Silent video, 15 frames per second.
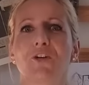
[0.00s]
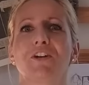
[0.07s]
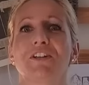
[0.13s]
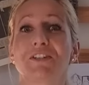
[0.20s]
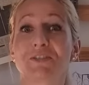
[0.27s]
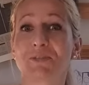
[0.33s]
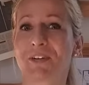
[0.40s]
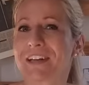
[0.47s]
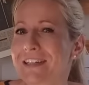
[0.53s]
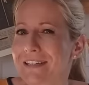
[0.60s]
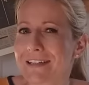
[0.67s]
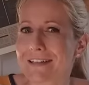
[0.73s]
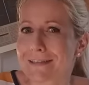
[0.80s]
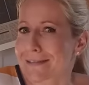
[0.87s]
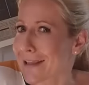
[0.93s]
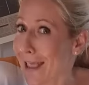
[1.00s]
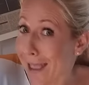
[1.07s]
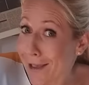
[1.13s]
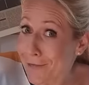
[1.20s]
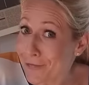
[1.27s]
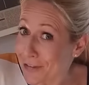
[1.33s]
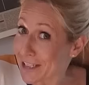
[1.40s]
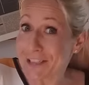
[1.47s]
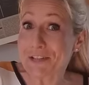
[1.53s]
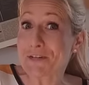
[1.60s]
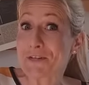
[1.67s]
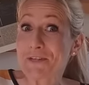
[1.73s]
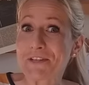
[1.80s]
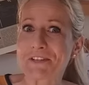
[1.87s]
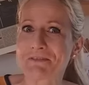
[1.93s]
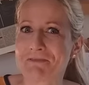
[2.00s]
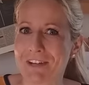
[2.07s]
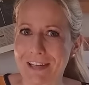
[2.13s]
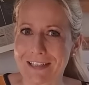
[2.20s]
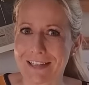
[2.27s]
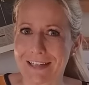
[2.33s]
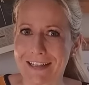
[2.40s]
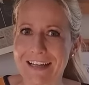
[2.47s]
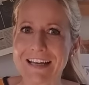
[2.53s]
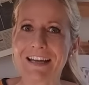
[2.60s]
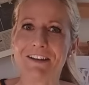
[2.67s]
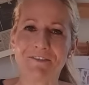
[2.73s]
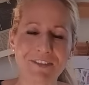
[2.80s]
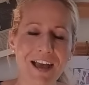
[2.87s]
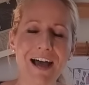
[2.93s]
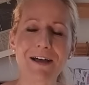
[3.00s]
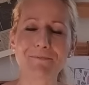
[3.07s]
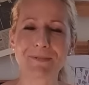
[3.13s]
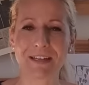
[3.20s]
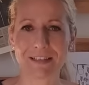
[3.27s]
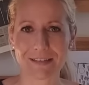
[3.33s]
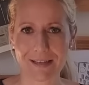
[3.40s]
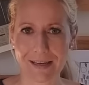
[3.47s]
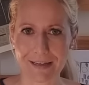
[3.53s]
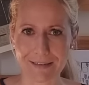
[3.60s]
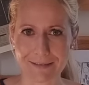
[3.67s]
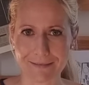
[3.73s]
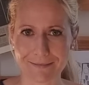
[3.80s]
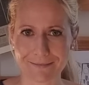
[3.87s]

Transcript: Heute ist so richtiges Fritösenwetter. Wir haben jetzt eine.